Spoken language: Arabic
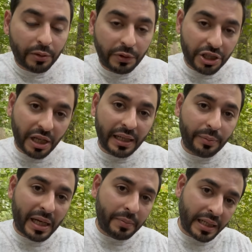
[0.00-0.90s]
في شغله
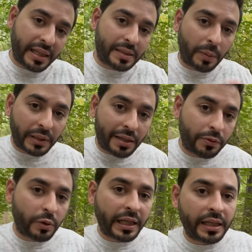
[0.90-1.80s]
بالمانيا اذا ما
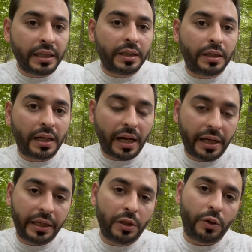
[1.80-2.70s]
بتعرفوها يعني رح
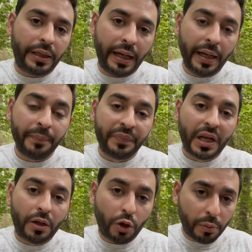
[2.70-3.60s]
احكي لكم اياها
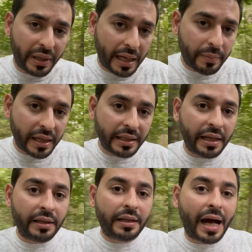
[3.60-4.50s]
هون
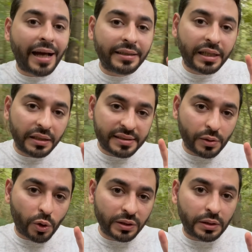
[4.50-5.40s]
بالمانيا عن كل
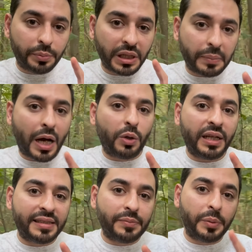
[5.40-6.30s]
صوت بيربحه
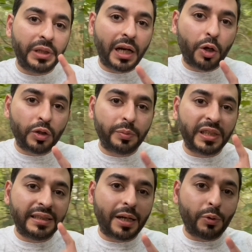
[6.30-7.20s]
الحزب بياخذ
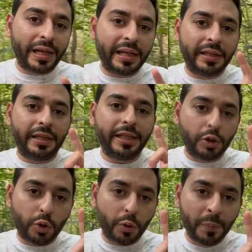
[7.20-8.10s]
من الدوله
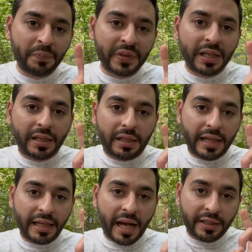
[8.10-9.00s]
يورو
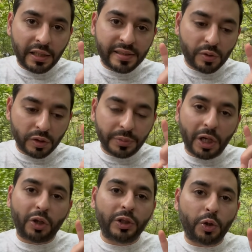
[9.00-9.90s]
يعني عن كل صوت
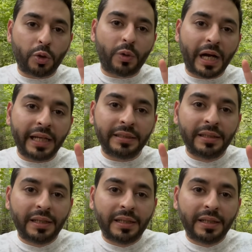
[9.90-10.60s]
بياخذ يورو واحد